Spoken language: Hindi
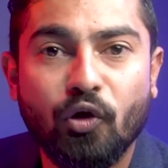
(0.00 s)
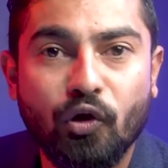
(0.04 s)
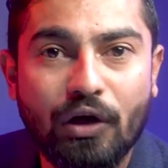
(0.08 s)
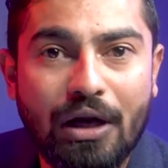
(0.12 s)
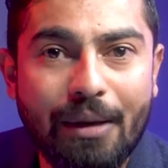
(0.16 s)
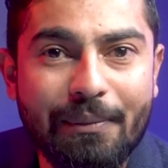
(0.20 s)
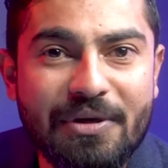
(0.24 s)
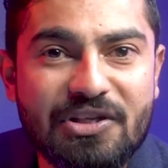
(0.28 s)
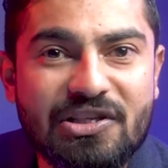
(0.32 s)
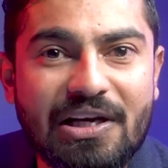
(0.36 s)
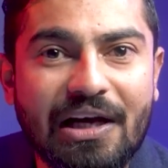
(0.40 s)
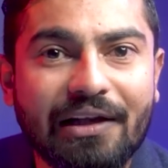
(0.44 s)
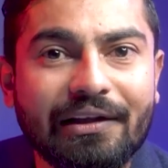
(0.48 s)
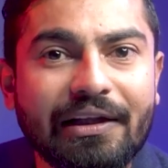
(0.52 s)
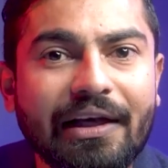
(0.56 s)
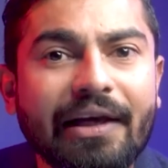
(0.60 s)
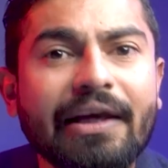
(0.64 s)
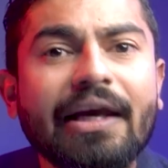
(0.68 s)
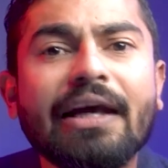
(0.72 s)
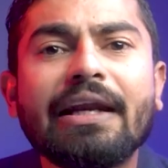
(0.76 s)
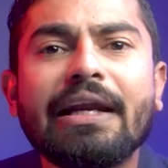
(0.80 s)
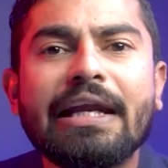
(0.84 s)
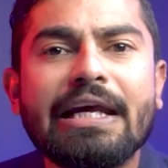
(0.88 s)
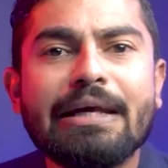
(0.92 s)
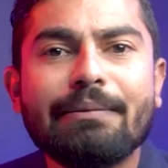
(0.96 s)
होना भी चाहते
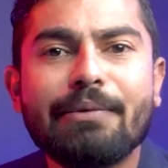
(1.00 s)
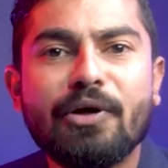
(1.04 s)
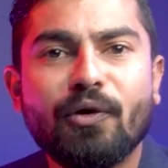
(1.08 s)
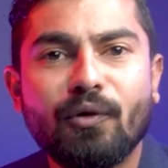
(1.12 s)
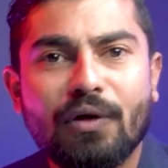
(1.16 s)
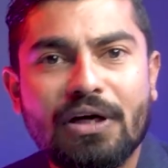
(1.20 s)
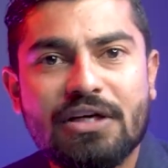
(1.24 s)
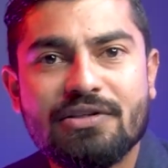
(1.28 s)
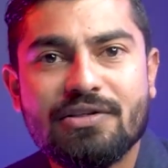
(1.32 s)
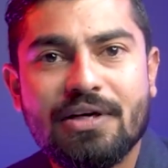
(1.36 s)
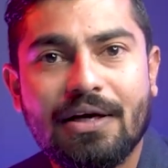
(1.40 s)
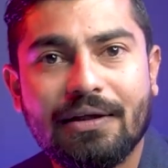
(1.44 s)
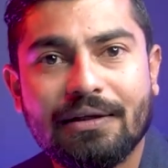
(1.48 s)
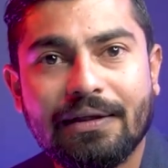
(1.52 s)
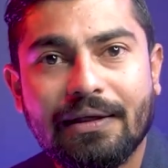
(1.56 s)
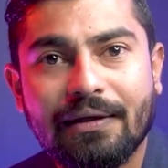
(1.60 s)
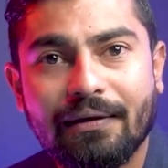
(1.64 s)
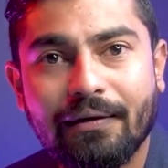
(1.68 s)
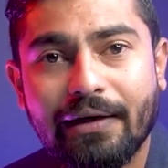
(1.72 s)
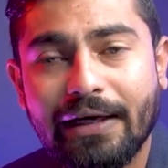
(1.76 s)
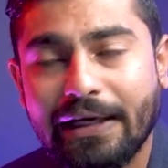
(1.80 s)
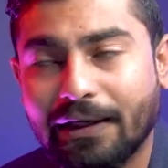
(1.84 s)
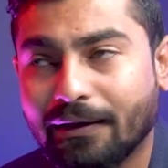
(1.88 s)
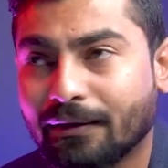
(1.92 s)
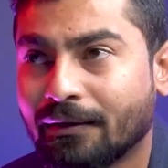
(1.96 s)
हैं या नहीं भी होना चाहते
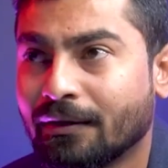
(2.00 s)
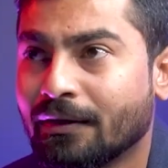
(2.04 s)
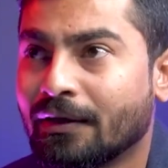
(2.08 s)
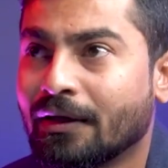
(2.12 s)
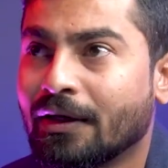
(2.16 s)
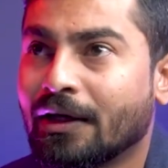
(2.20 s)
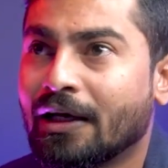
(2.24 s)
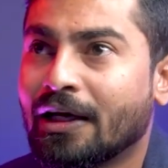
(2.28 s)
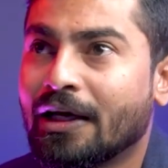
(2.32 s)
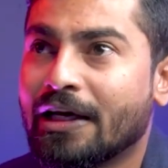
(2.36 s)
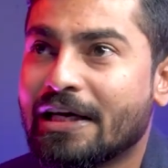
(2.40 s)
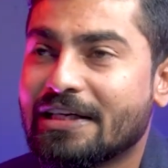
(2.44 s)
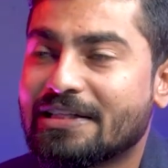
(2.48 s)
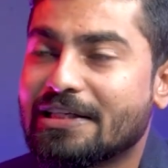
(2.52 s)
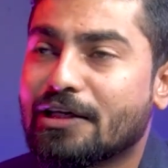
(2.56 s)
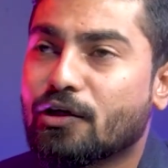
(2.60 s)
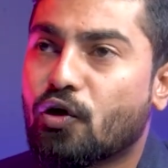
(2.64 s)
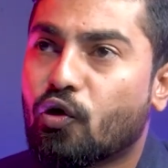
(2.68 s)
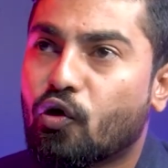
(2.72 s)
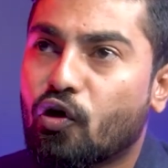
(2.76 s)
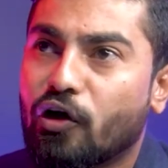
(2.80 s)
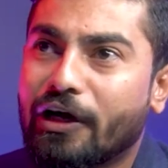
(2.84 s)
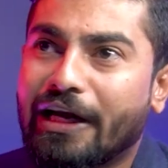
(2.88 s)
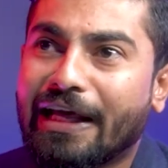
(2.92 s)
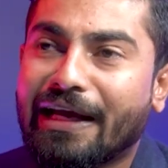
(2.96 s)
हैं राइट इसे
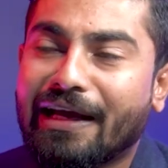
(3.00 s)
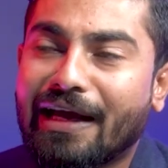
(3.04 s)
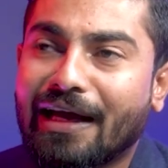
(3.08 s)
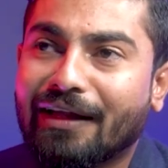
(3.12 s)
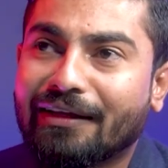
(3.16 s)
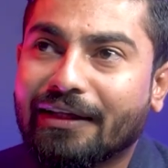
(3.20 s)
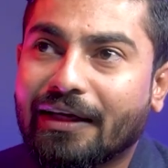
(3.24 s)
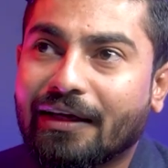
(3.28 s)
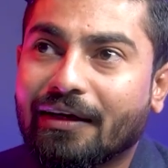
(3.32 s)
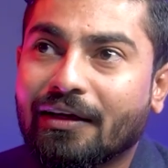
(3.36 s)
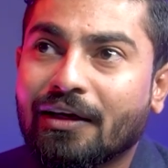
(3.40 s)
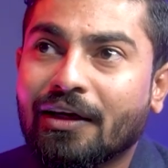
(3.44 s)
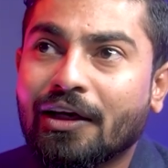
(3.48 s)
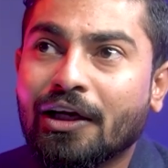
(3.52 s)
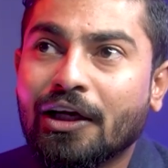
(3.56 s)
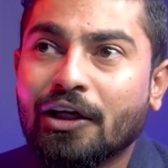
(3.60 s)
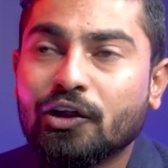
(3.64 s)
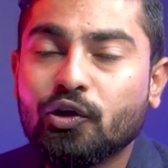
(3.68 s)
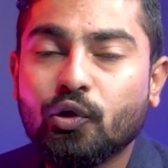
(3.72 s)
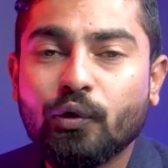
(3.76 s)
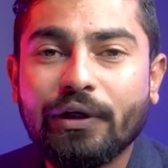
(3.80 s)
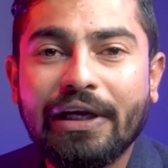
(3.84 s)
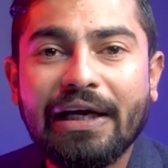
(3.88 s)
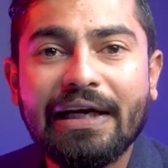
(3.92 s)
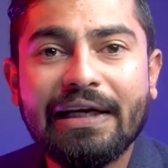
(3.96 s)
को गोल्डिंग कहते
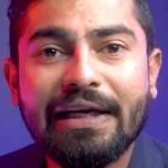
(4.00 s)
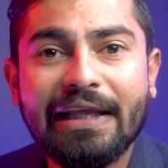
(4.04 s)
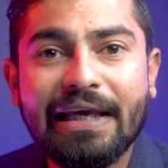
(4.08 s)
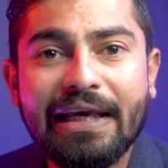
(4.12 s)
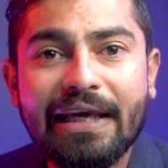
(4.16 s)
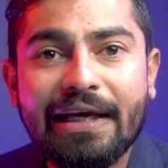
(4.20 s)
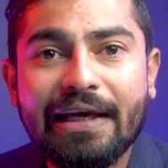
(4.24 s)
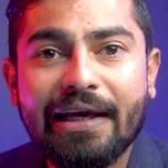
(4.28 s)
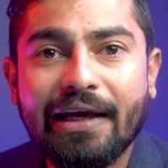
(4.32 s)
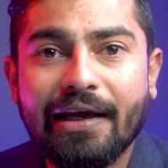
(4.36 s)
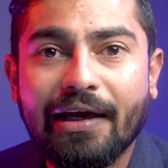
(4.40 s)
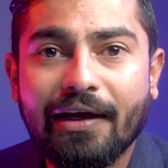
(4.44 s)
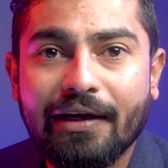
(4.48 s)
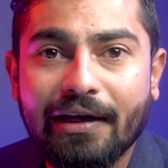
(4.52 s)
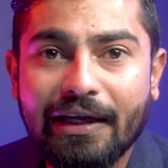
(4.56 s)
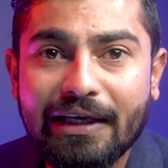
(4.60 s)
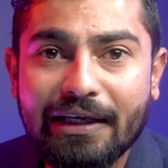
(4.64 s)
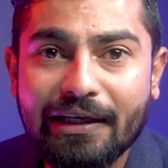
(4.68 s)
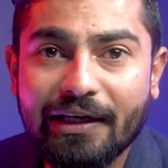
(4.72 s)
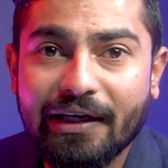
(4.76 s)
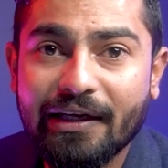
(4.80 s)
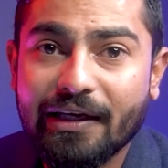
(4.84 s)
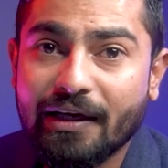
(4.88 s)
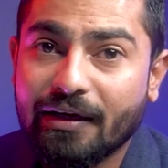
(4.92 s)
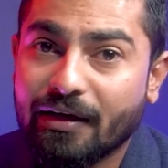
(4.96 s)
हैं तो ये ठीक है या
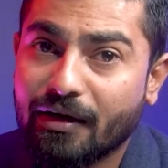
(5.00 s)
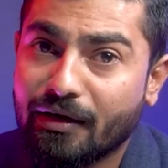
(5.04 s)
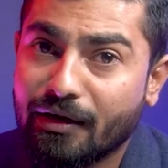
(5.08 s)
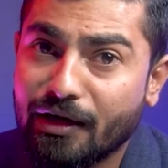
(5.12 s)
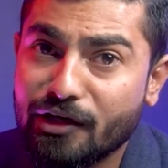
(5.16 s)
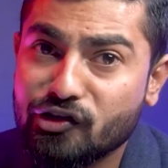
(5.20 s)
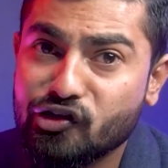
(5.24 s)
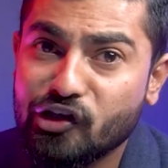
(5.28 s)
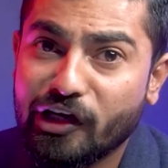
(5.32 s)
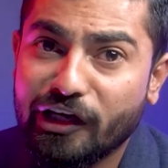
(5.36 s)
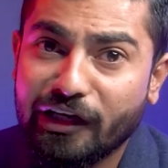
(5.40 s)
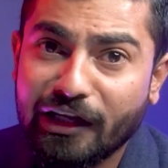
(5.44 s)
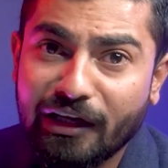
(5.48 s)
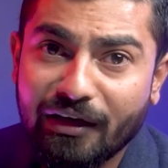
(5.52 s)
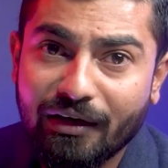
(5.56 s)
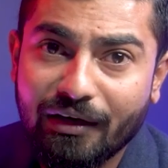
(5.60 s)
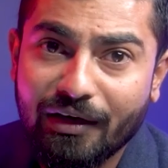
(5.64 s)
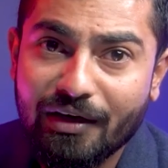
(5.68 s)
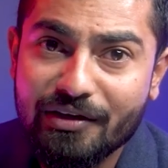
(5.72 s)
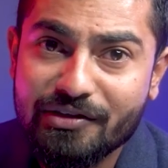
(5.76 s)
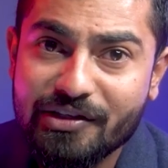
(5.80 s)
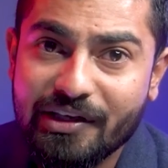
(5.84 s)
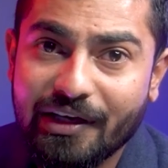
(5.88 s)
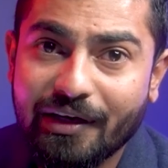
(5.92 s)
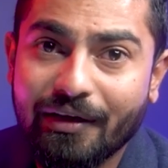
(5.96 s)
नहीं है या करना चाहिए नहीं
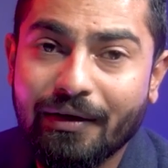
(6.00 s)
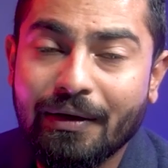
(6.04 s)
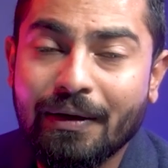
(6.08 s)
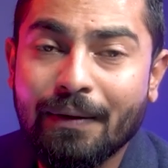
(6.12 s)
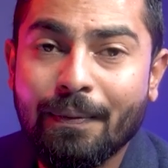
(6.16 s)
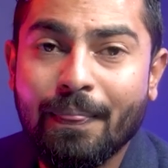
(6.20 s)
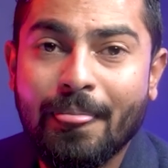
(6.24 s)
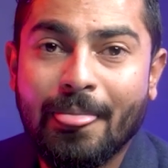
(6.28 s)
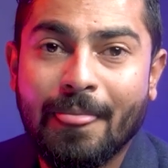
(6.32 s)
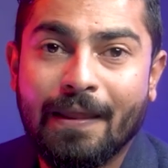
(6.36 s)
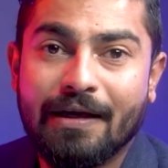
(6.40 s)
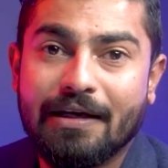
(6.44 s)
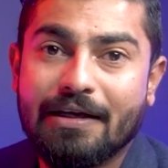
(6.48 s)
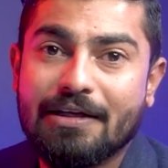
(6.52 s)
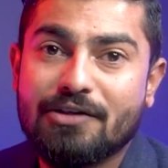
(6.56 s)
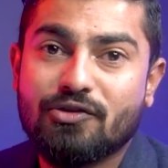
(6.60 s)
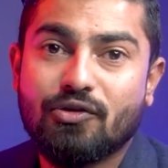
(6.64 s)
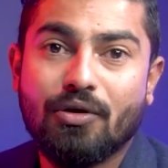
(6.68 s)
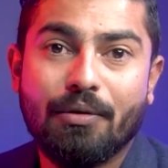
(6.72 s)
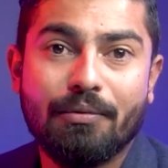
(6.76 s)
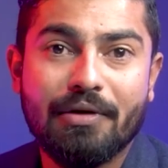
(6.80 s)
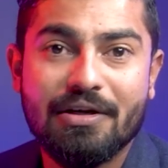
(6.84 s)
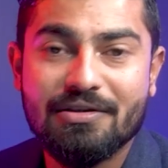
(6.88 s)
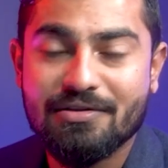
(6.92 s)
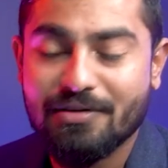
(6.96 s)
करना चाहिए
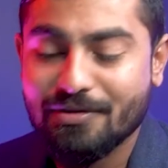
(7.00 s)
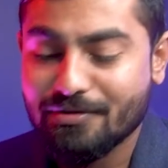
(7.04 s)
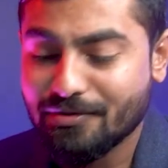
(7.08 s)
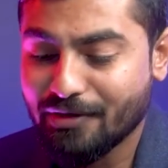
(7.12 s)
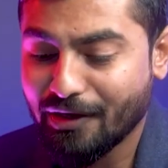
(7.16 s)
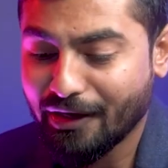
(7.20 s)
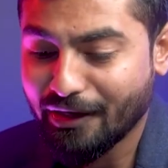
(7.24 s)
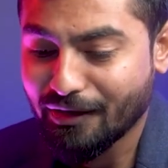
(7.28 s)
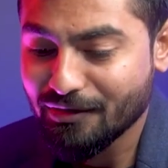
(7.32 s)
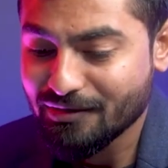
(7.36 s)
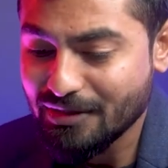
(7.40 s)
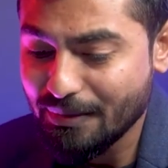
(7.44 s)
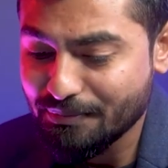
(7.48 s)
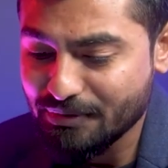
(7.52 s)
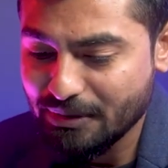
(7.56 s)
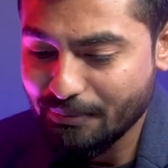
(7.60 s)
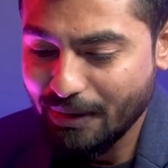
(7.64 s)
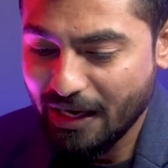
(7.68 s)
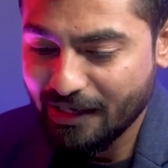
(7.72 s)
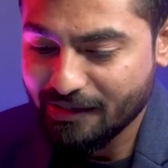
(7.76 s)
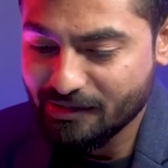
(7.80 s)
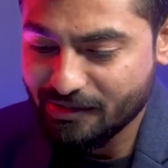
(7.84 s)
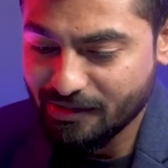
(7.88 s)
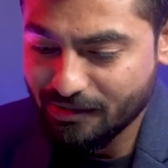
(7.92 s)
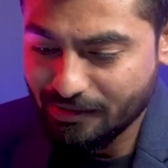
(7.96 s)
इसको हम डिस्कस करेंगे सबसे
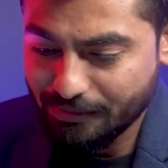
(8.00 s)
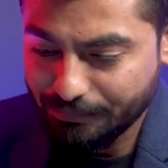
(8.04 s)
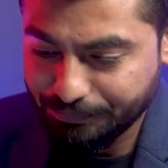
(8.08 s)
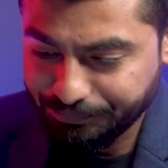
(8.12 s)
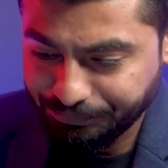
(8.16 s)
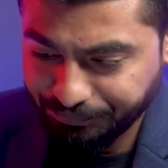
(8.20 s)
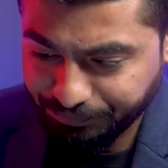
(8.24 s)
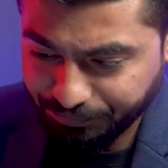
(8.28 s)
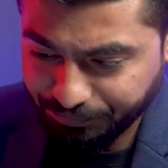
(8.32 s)
पहली चीज़